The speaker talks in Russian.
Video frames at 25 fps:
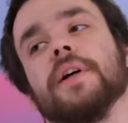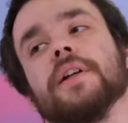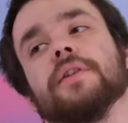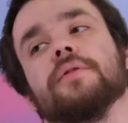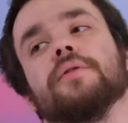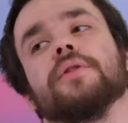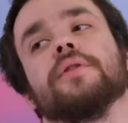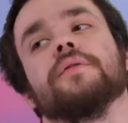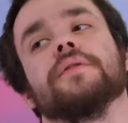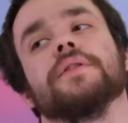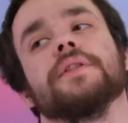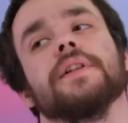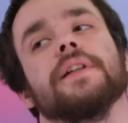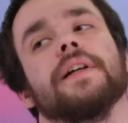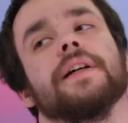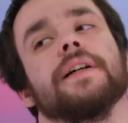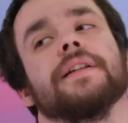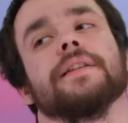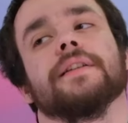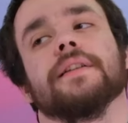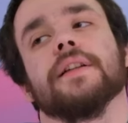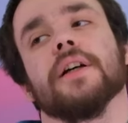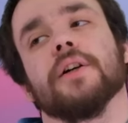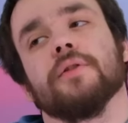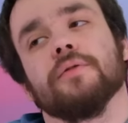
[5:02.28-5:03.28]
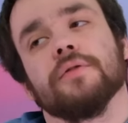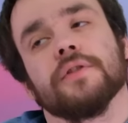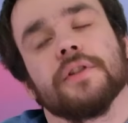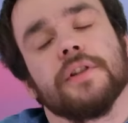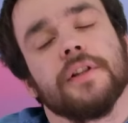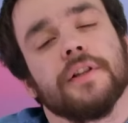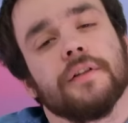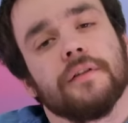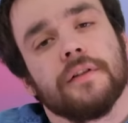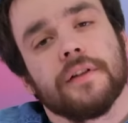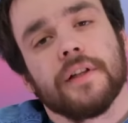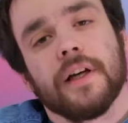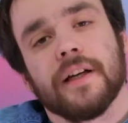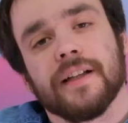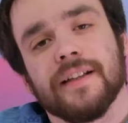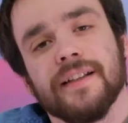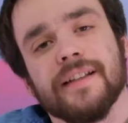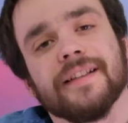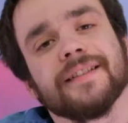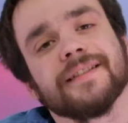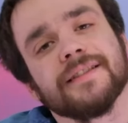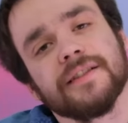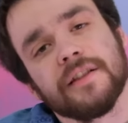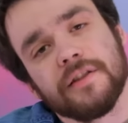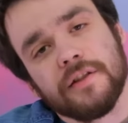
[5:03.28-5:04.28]
которые выделяет такой исследователь, как
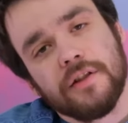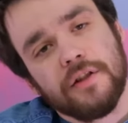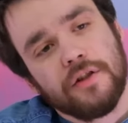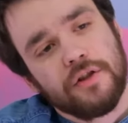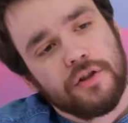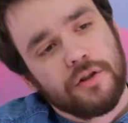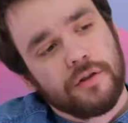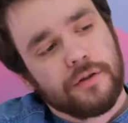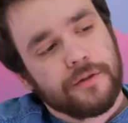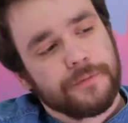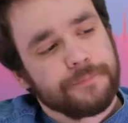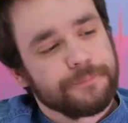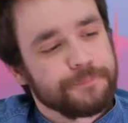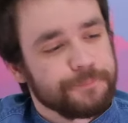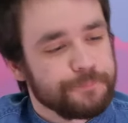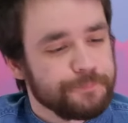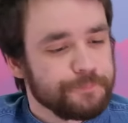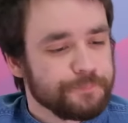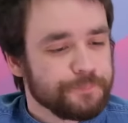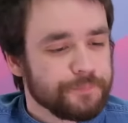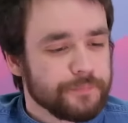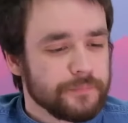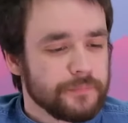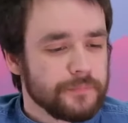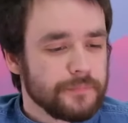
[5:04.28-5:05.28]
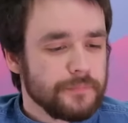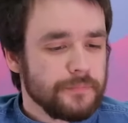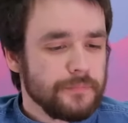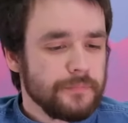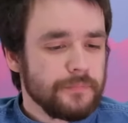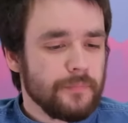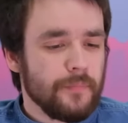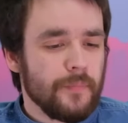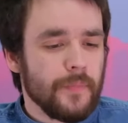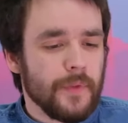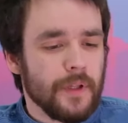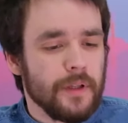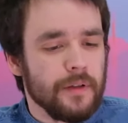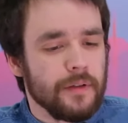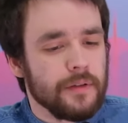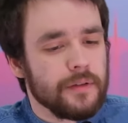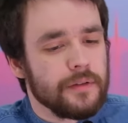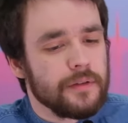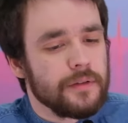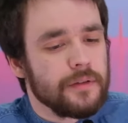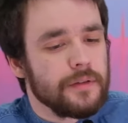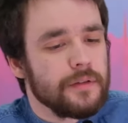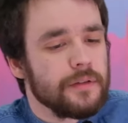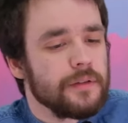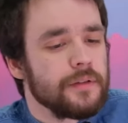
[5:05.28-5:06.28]
Ник Сорничек –
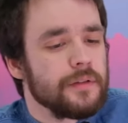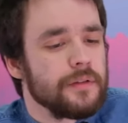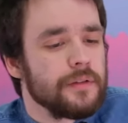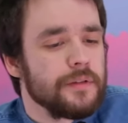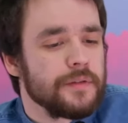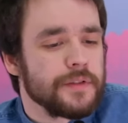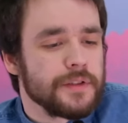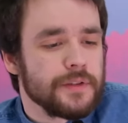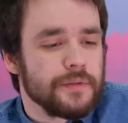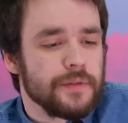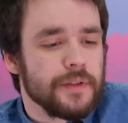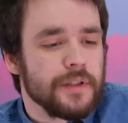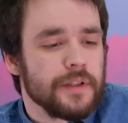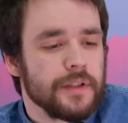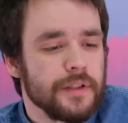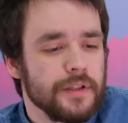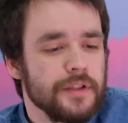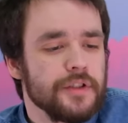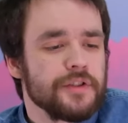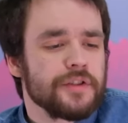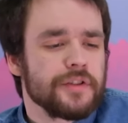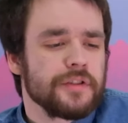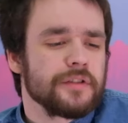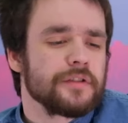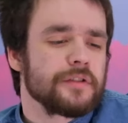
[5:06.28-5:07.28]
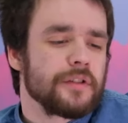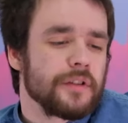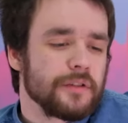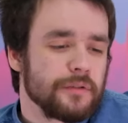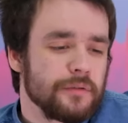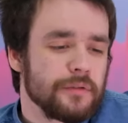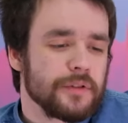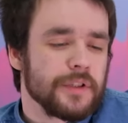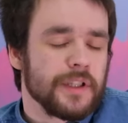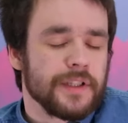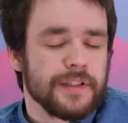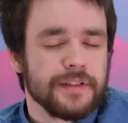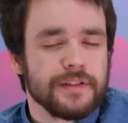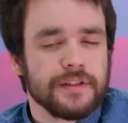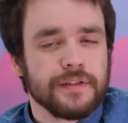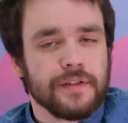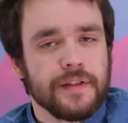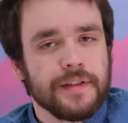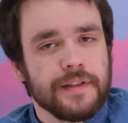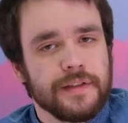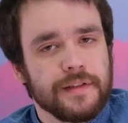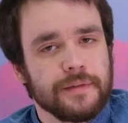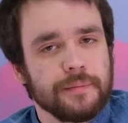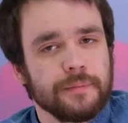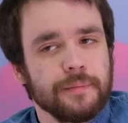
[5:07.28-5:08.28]
Э, в своей книжке, которая так и
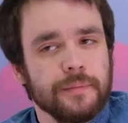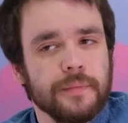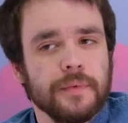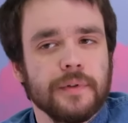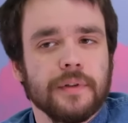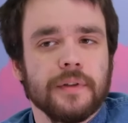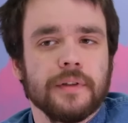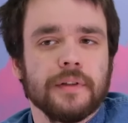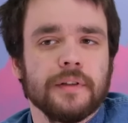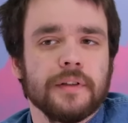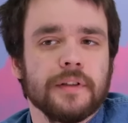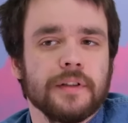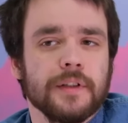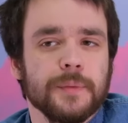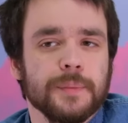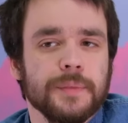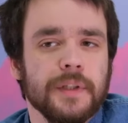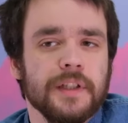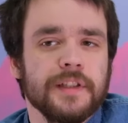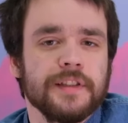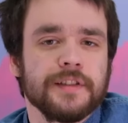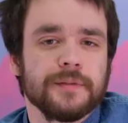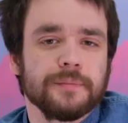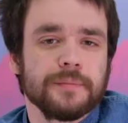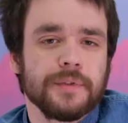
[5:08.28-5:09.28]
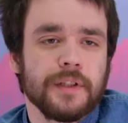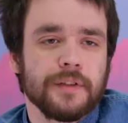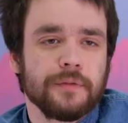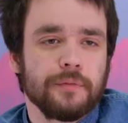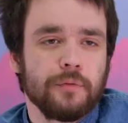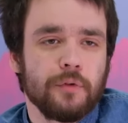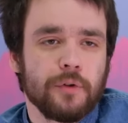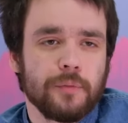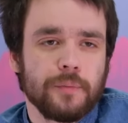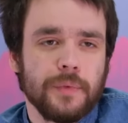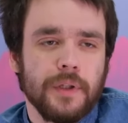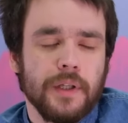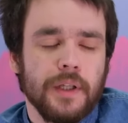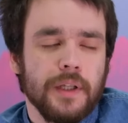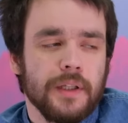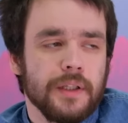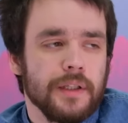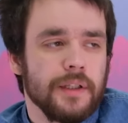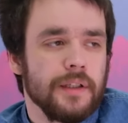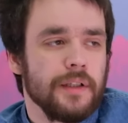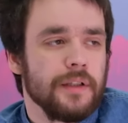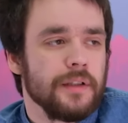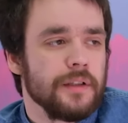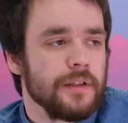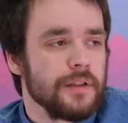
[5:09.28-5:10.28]
называется э, «Капитализм платформ»
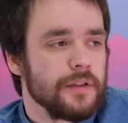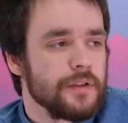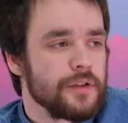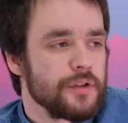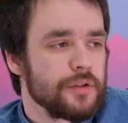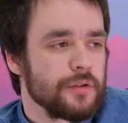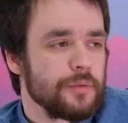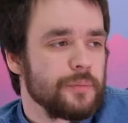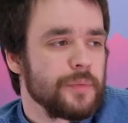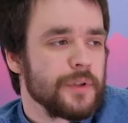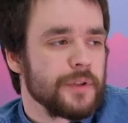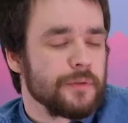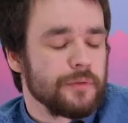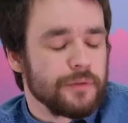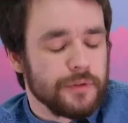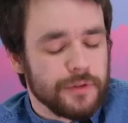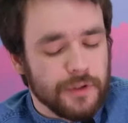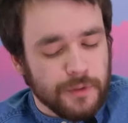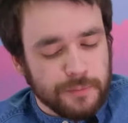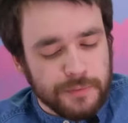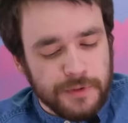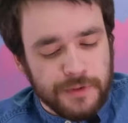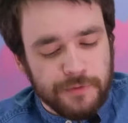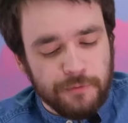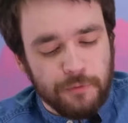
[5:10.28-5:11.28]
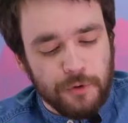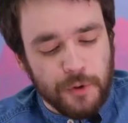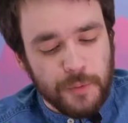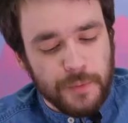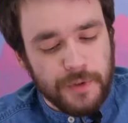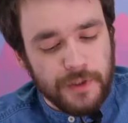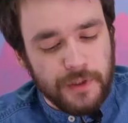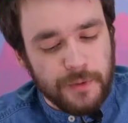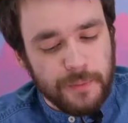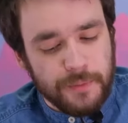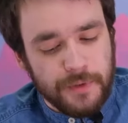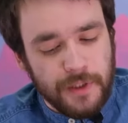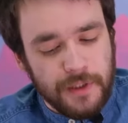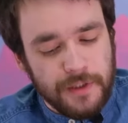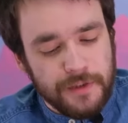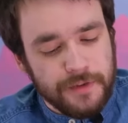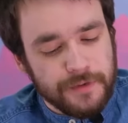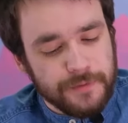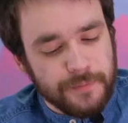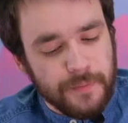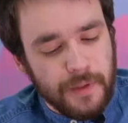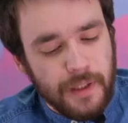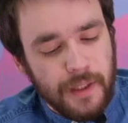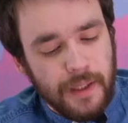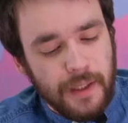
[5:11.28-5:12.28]
или еще переводится как «Платформенный капитализм».